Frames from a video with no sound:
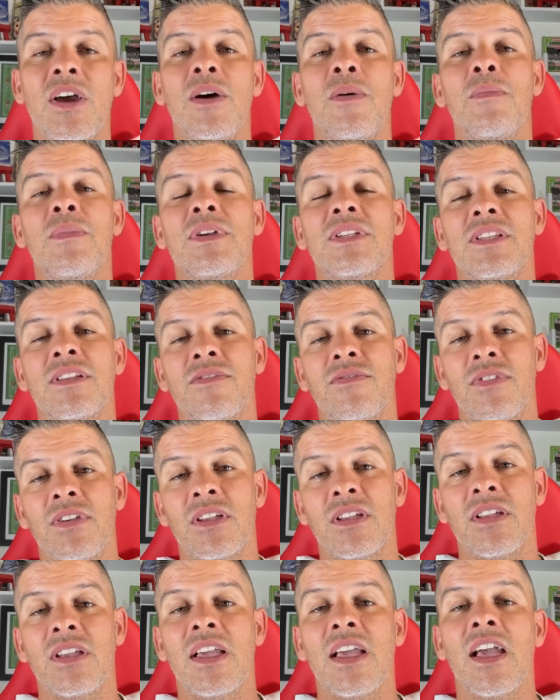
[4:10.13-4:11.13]
Mas
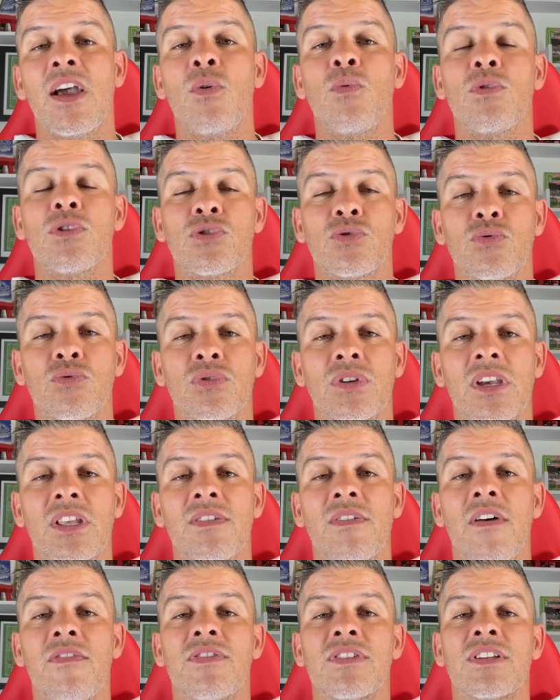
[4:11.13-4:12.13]
enfim, é um assunto que
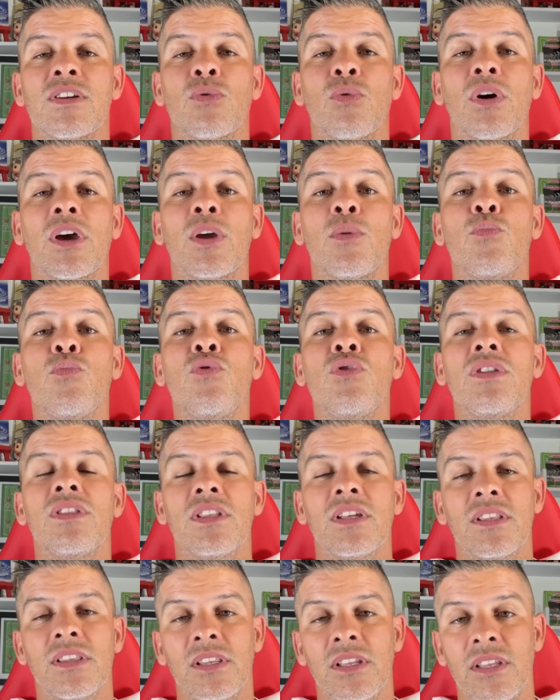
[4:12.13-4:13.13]
ainda vai fazer correr
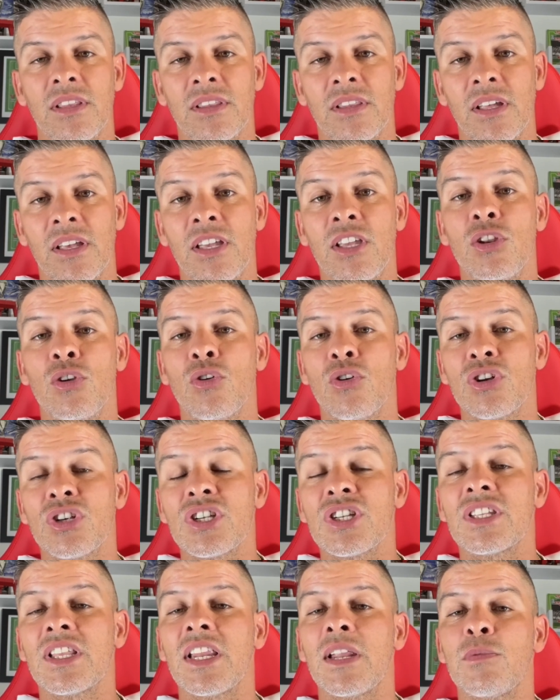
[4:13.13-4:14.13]
muita tinta e nós
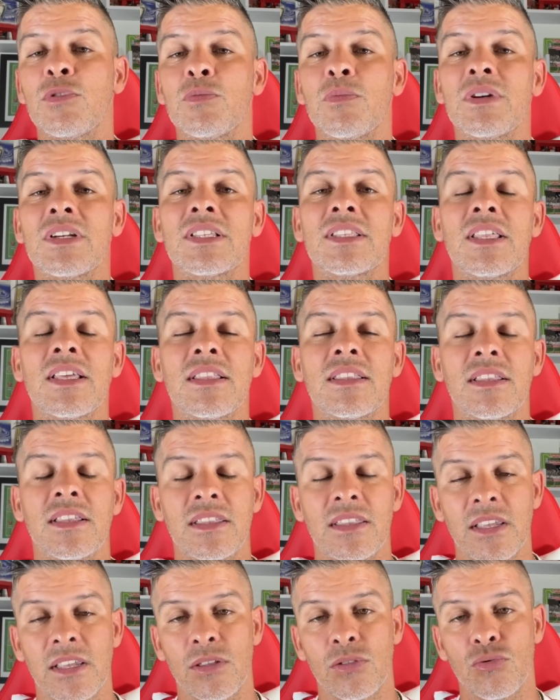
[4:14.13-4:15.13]
estaremos bastante
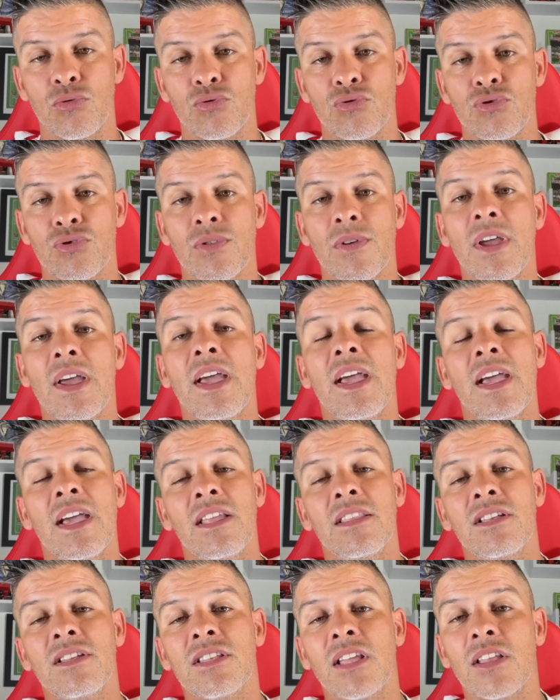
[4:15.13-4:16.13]
atentos.
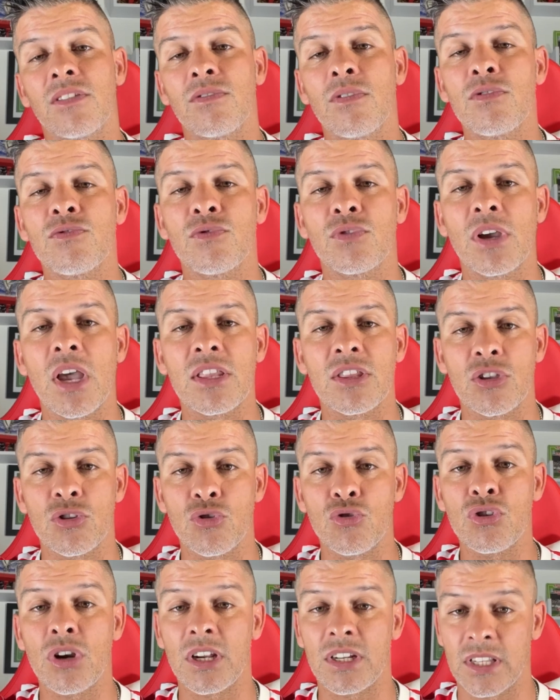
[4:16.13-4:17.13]
Entretanto, vamos ver o que é que diz
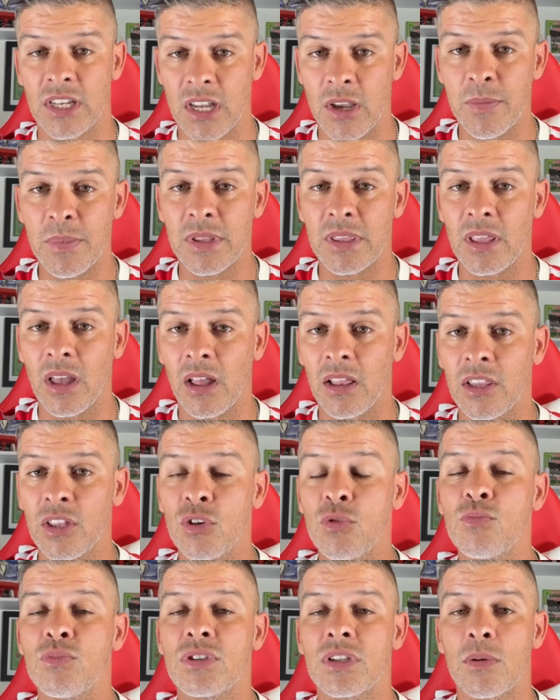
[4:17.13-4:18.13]
os jornais da capital e
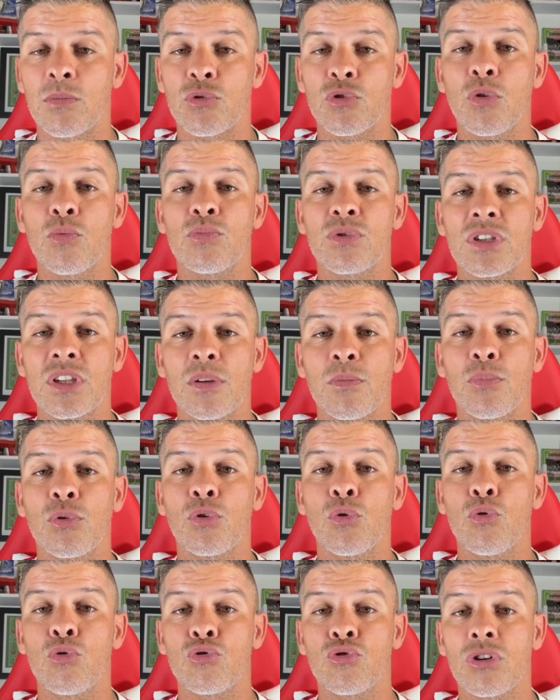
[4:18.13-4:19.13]
começamos, como sempre,
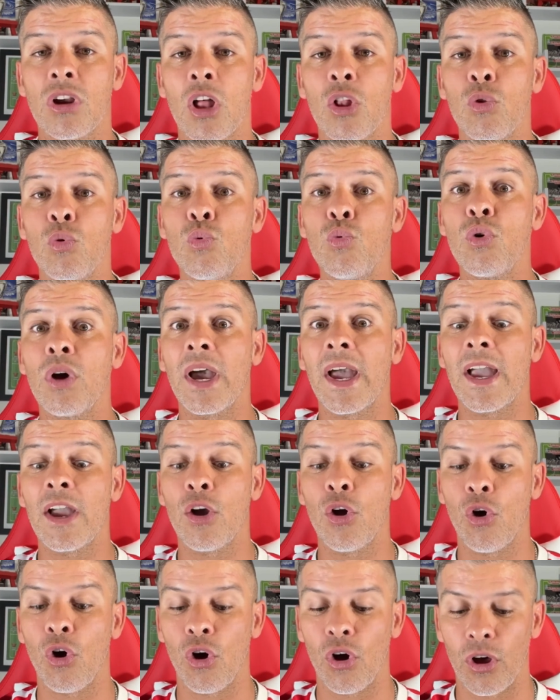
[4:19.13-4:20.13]
com o jornal O
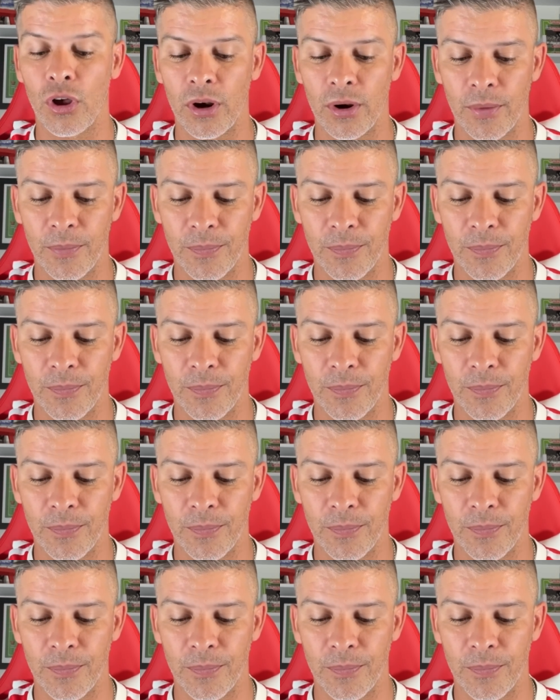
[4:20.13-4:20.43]
Record.